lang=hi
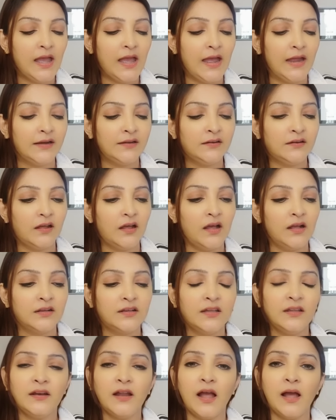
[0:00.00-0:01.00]
एंड
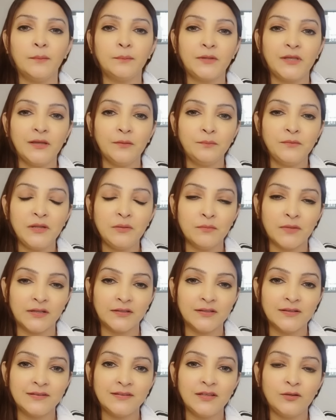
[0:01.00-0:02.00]
अगर आपके अपनी
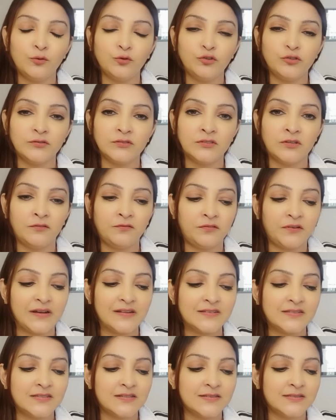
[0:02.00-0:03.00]
मदर से कुछ
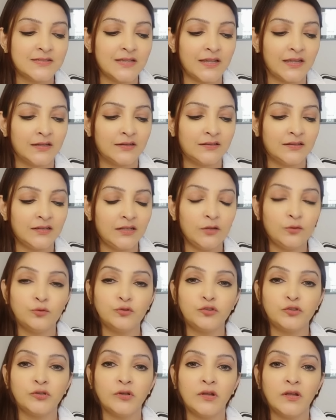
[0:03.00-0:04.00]
डिफरेंसेस हैं ठीक है
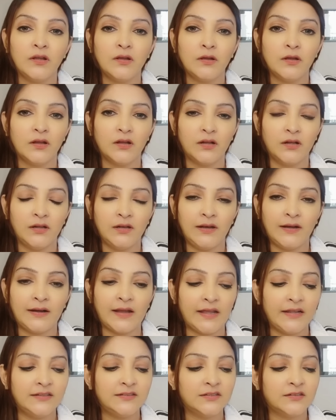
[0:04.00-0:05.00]
कुछ
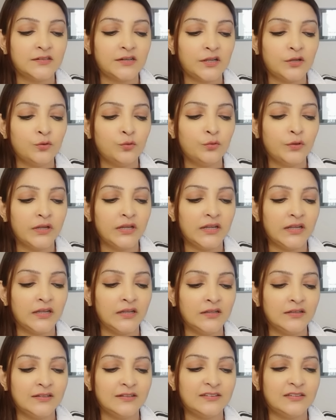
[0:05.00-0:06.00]
लड़ाई झगड़े हुए
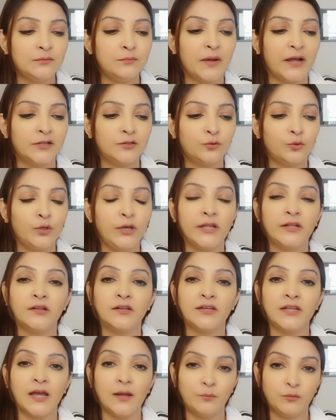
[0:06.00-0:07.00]
हैं किसी बात को
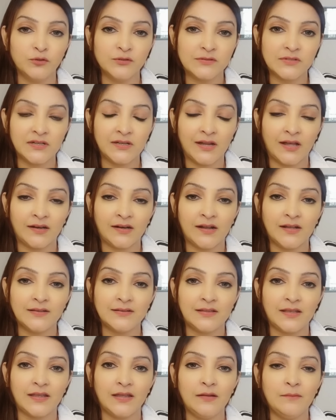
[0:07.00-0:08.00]
लेकर के आप उनसे
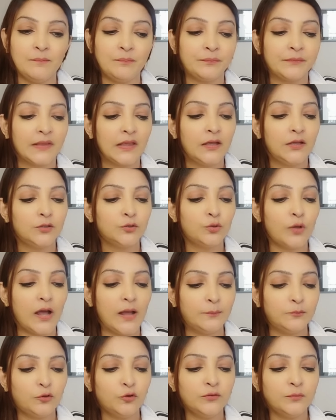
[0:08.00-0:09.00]
नाराज़ हैं तो
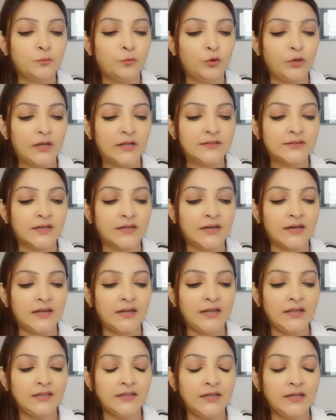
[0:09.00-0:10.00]
आपको बोला जा रहा
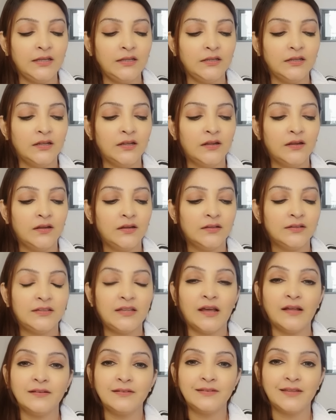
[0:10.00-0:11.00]
है कि
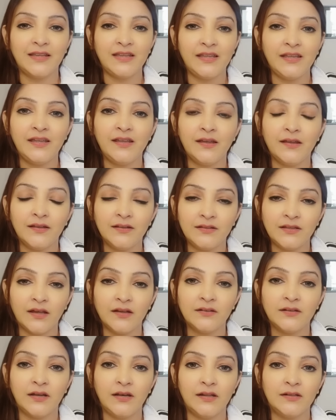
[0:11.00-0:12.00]
क्या सही है
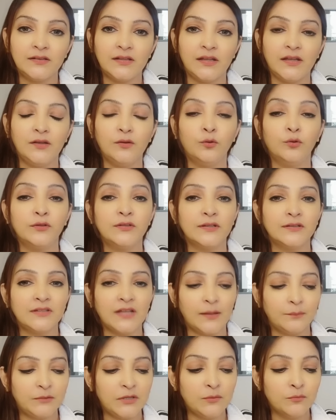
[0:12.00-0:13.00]
क्या गलत है हो
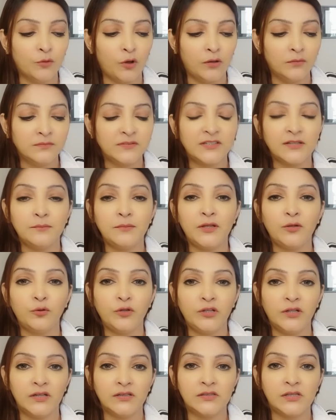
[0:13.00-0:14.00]
सकता है आपकी मॉम से भी
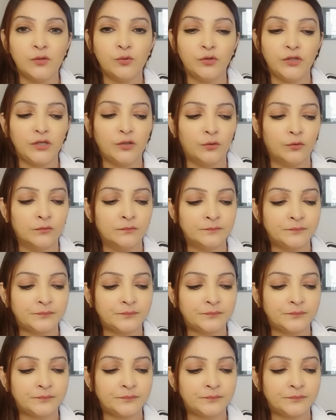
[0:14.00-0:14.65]
कोई गलती हुई हो